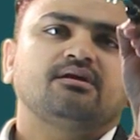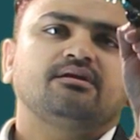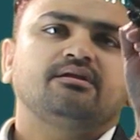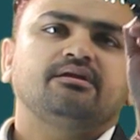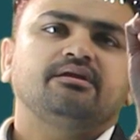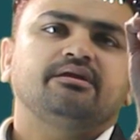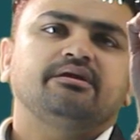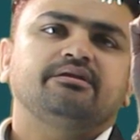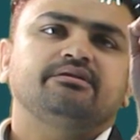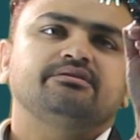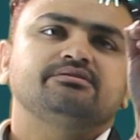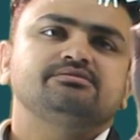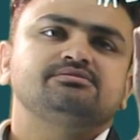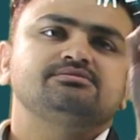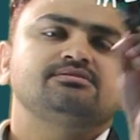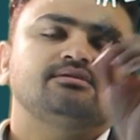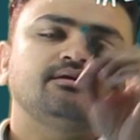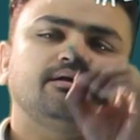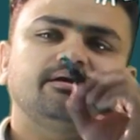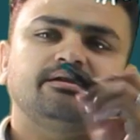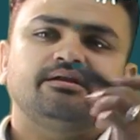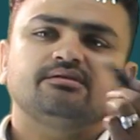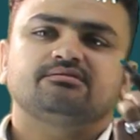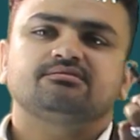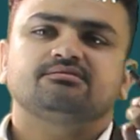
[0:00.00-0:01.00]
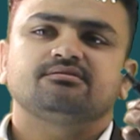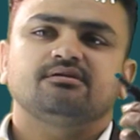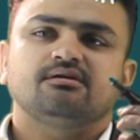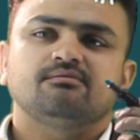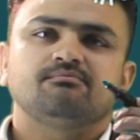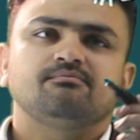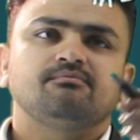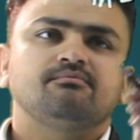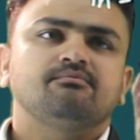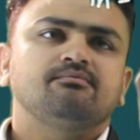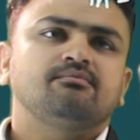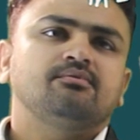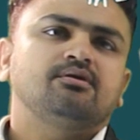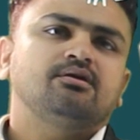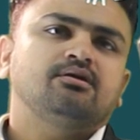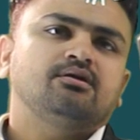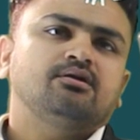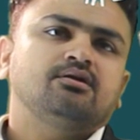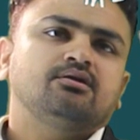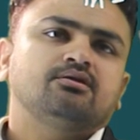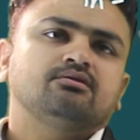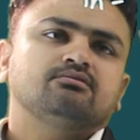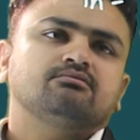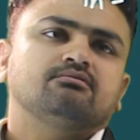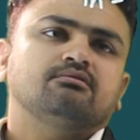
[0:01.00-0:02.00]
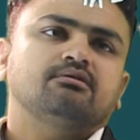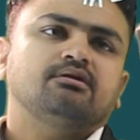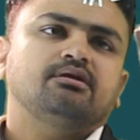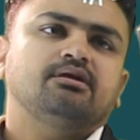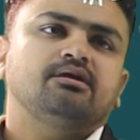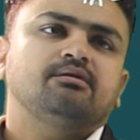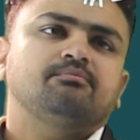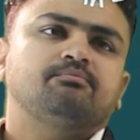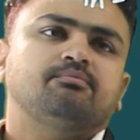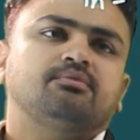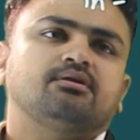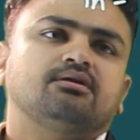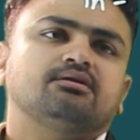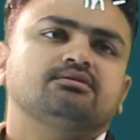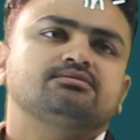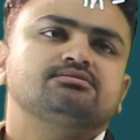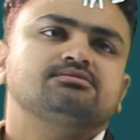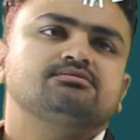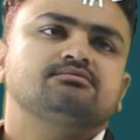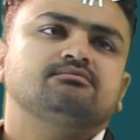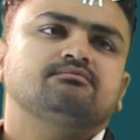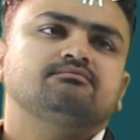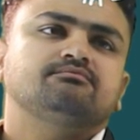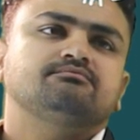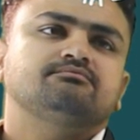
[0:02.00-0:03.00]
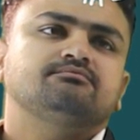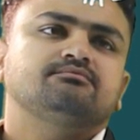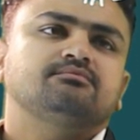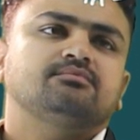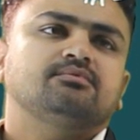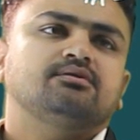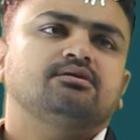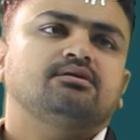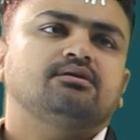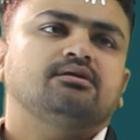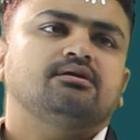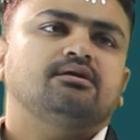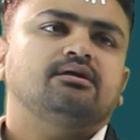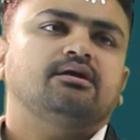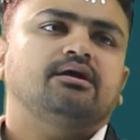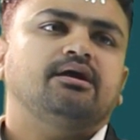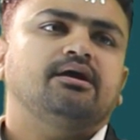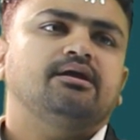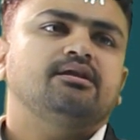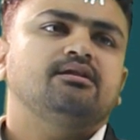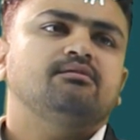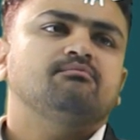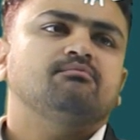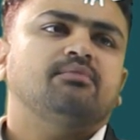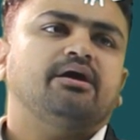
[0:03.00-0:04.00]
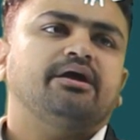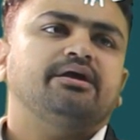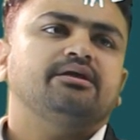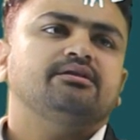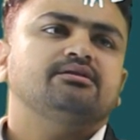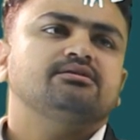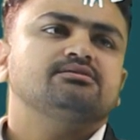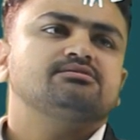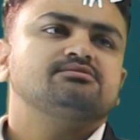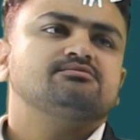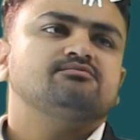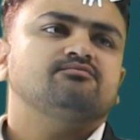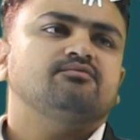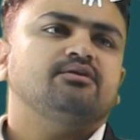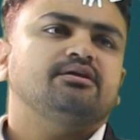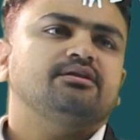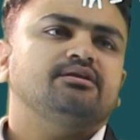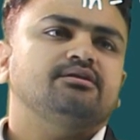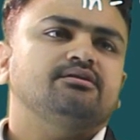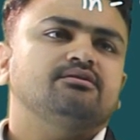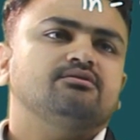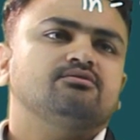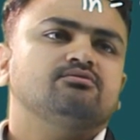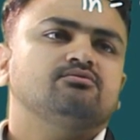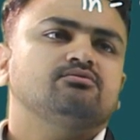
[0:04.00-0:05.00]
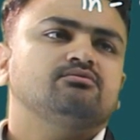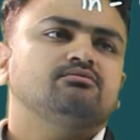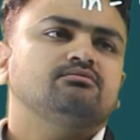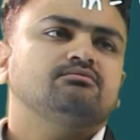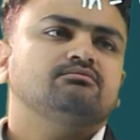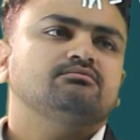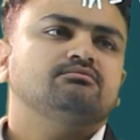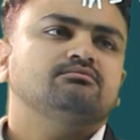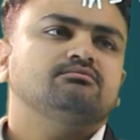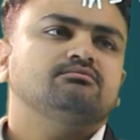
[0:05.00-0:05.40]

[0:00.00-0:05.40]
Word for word: टी एन इज एनथ टर्म तो ए प्लस एन माइनस वन इंटू